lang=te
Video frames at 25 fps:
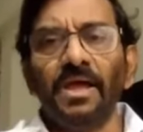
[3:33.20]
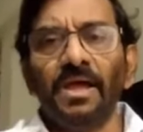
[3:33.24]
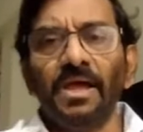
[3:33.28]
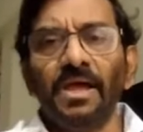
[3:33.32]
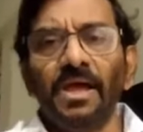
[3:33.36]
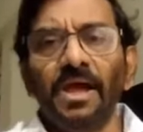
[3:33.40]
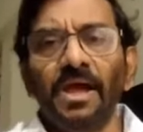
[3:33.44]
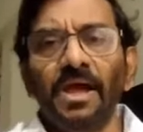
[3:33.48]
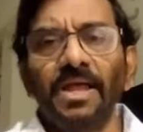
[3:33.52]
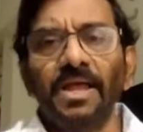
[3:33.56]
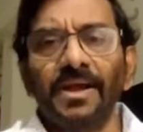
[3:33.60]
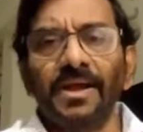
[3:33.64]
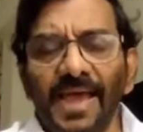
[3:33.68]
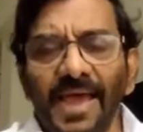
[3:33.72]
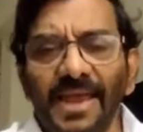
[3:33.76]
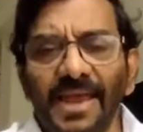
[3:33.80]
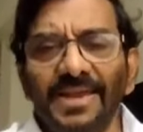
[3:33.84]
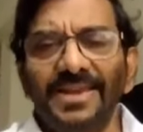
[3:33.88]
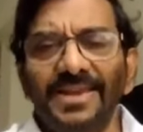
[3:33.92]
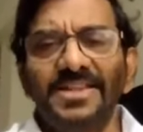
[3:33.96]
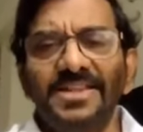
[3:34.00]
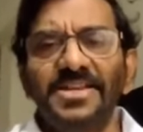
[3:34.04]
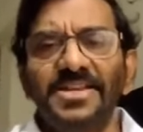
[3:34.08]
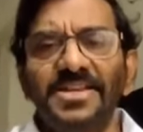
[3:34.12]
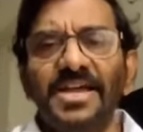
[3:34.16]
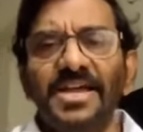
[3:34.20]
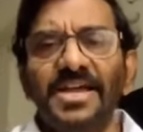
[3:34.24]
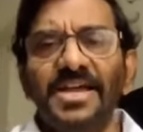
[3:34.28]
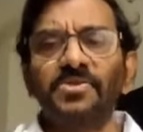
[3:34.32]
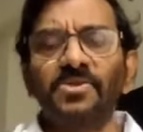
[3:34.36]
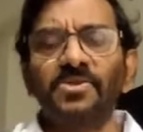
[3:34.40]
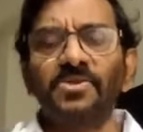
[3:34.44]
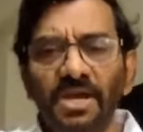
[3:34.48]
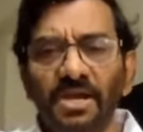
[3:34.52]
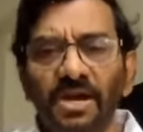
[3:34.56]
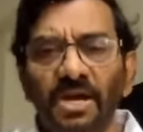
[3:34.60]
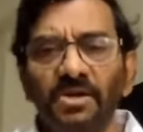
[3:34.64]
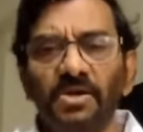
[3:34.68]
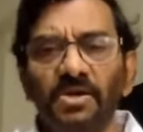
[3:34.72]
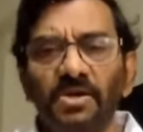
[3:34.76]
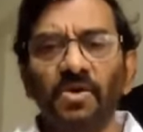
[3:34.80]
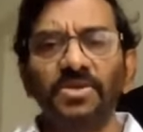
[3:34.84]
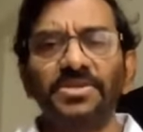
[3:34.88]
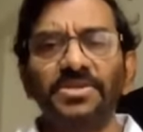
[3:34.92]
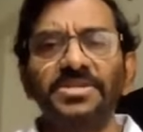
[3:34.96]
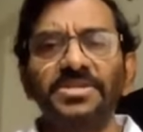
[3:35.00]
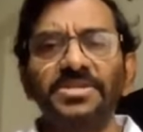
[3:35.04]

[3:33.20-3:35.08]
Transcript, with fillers: అక్కడ ర్యాలీలు చేస్తున్నా కంట్రోల్